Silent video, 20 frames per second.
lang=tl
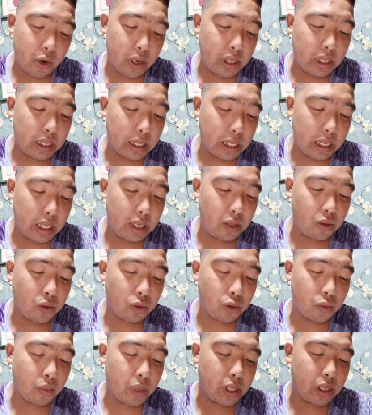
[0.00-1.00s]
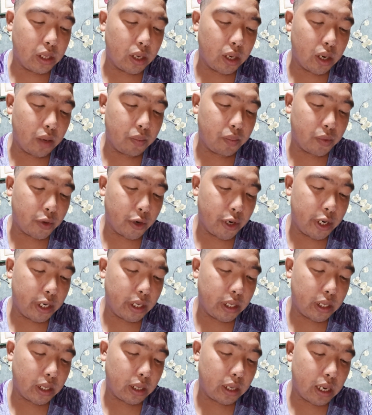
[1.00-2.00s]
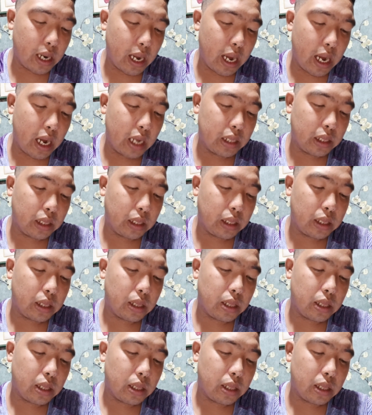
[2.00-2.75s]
0.3 Nm of torque at